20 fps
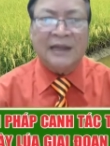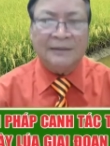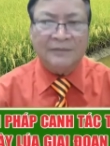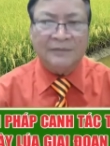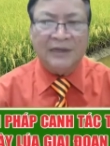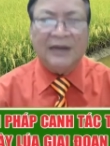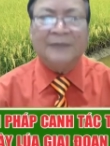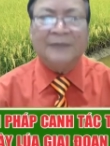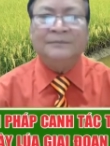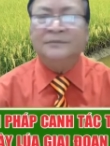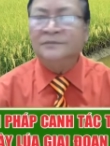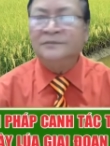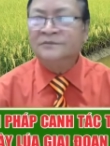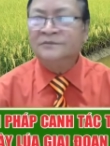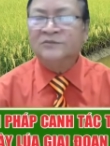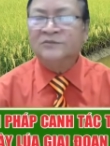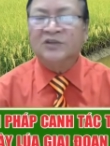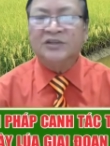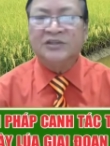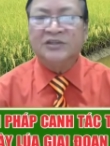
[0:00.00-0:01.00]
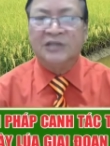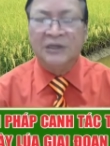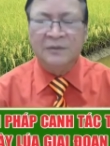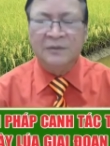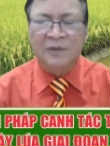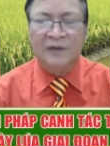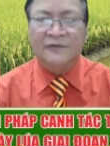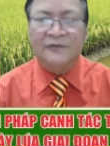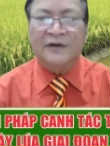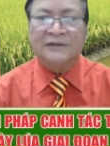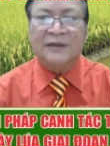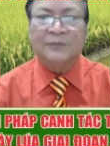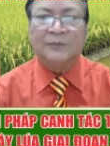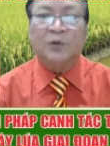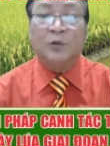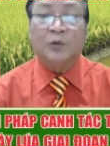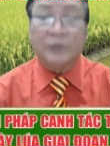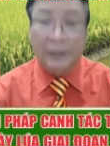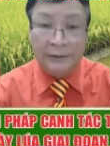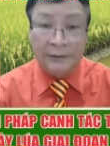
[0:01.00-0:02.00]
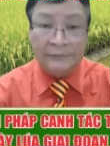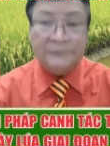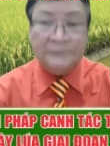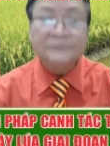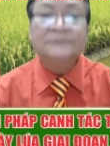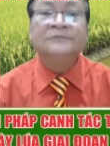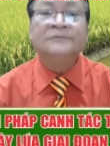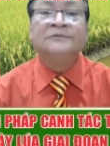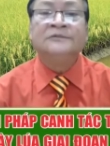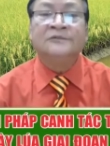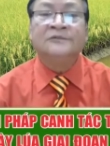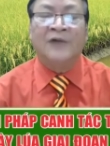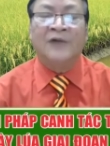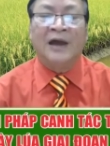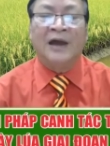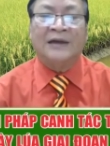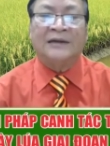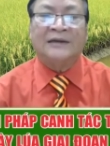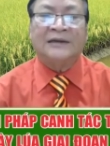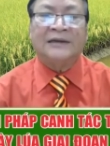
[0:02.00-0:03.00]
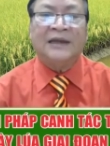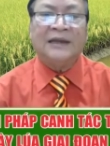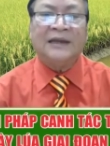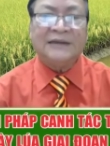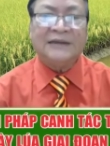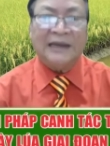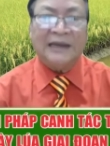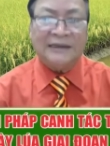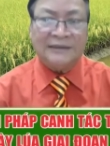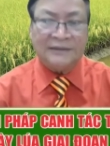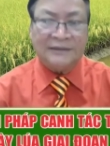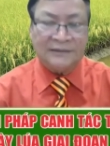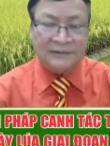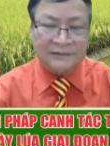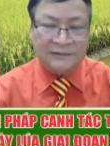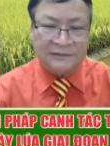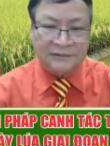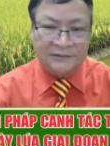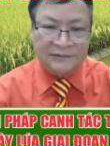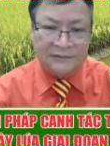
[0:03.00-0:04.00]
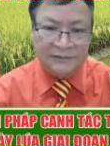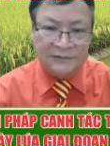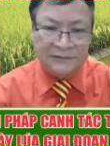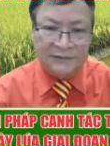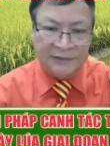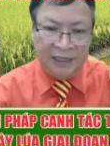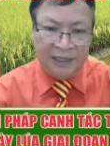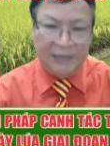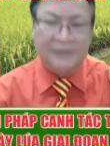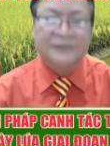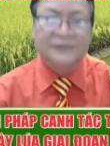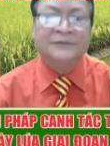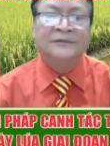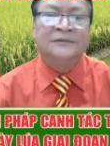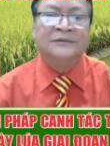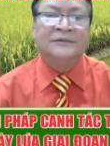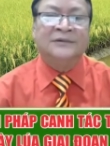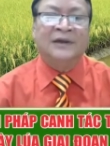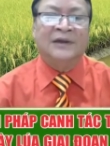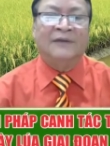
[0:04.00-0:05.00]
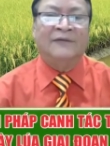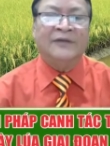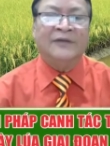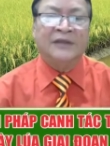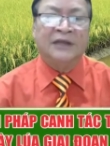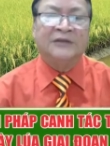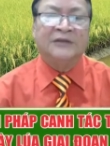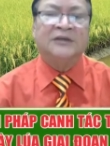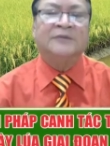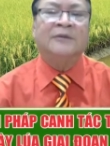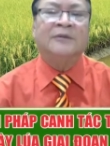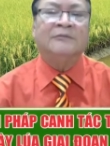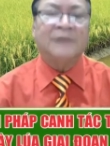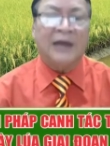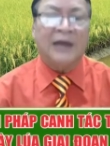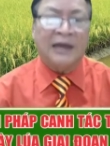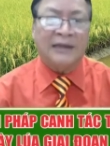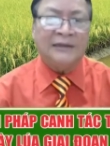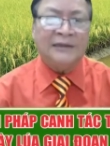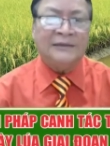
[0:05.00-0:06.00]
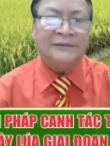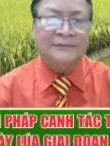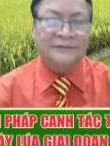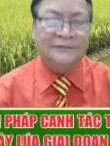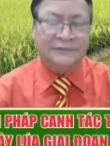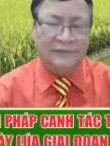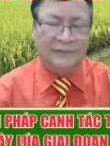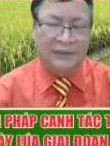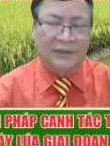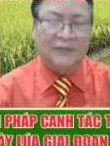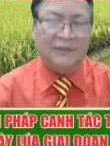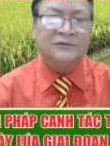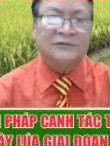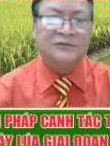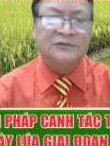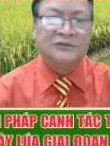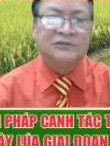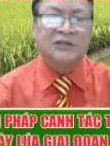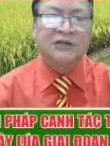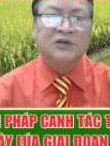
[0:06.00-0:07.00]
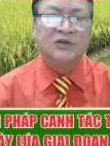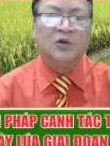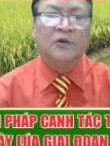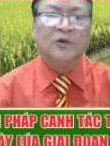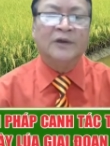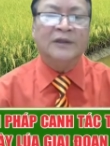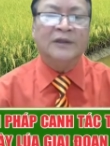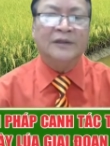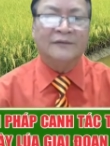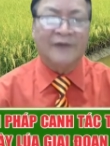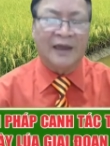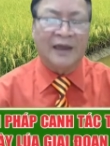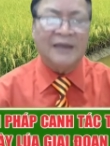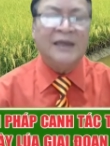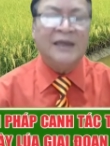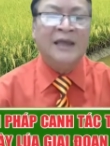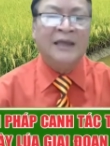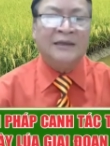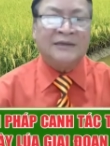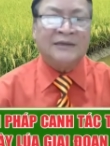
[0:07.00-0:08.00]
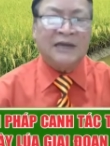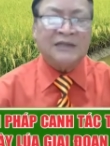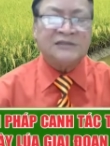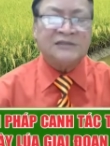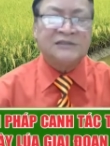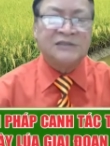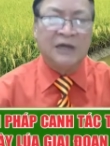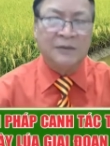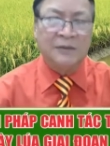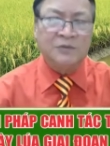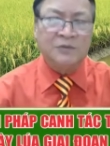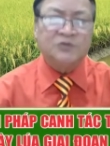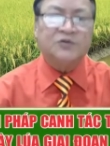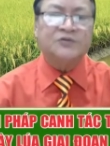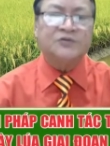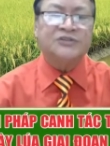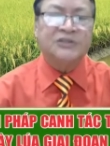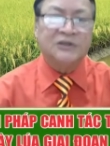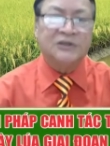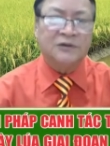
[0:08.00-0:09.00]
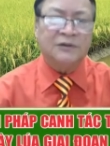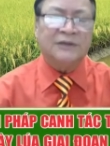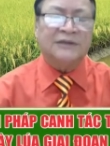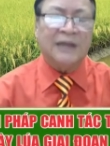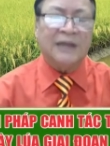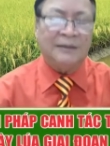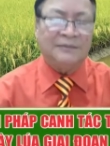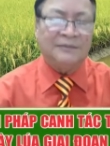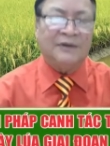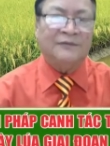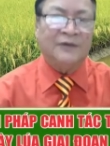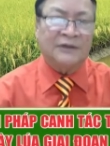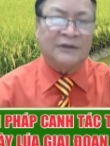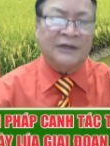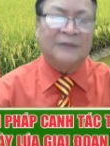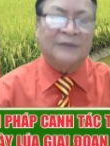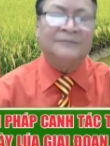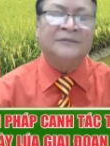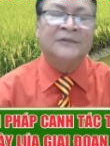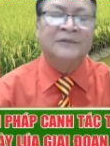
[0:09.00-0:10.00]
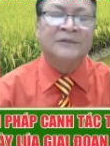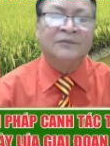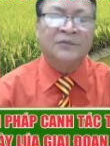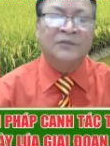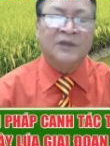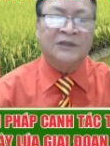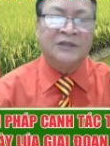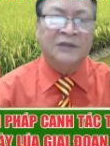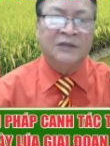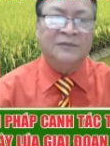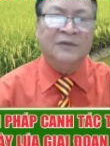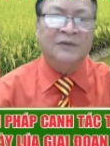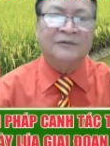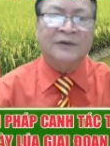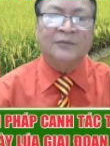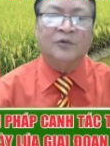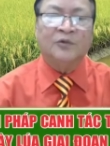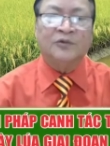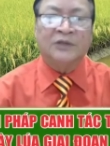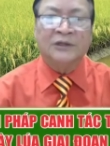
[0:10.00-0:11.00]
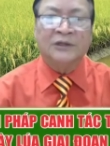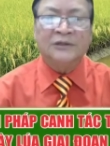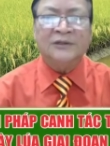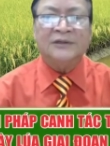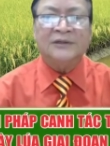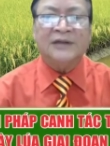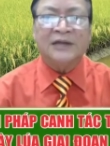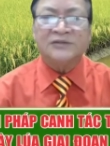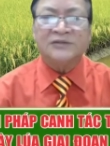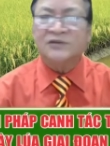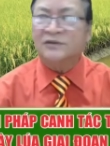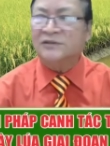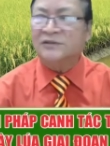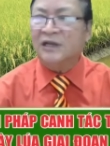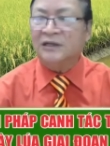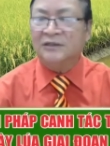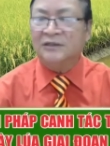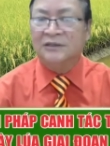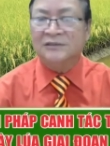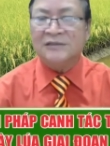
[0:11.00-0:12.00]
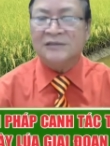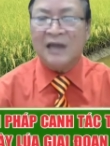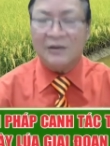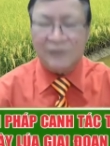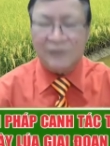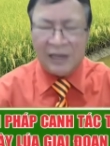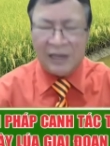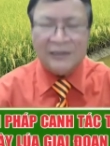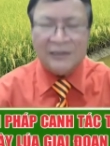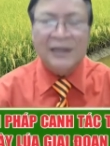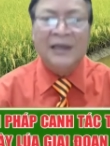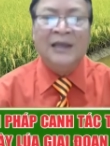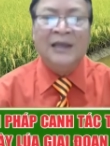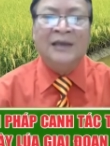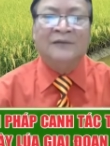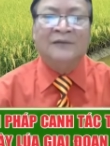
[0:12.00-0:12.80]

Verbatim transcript: 85 tới 90 phần trăm độ chính và các cách nhìn là phải nhìn trên bóng cái đó xin lưu ý như vậy cắt sớm một chút xíu là 85 phần trăm tới 90 phần trăm độ chính năng suất chất lượng cao nhất